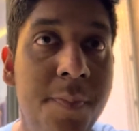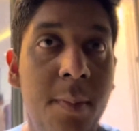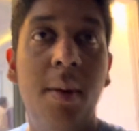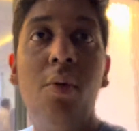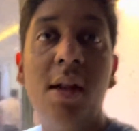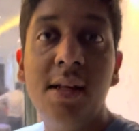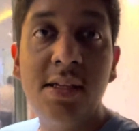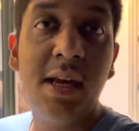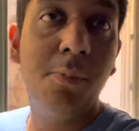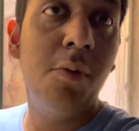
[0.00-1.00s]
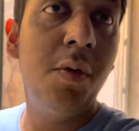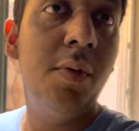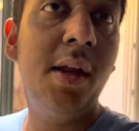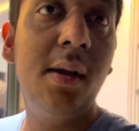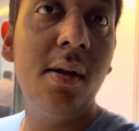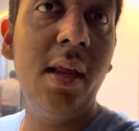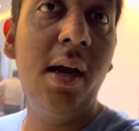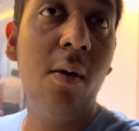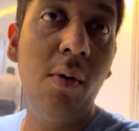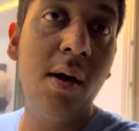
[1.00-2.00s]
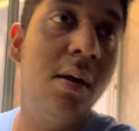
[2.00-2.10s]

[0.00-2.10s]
मैं बोला था जैसे आपको व्यू दिख, दिखाऊंगा